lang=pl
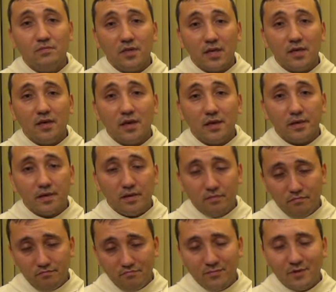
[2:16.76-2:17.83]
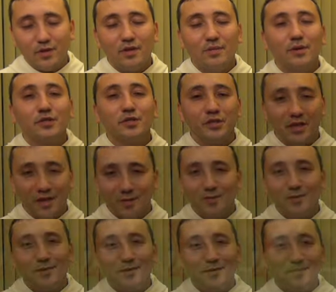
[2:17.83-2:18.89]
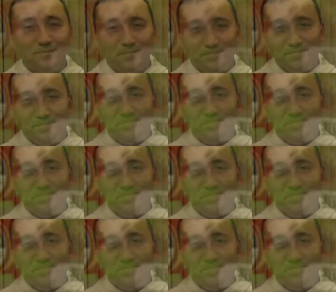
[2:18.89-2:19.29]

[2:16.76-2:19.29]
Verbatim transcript: Tak jest. Do zobaczenia jutro.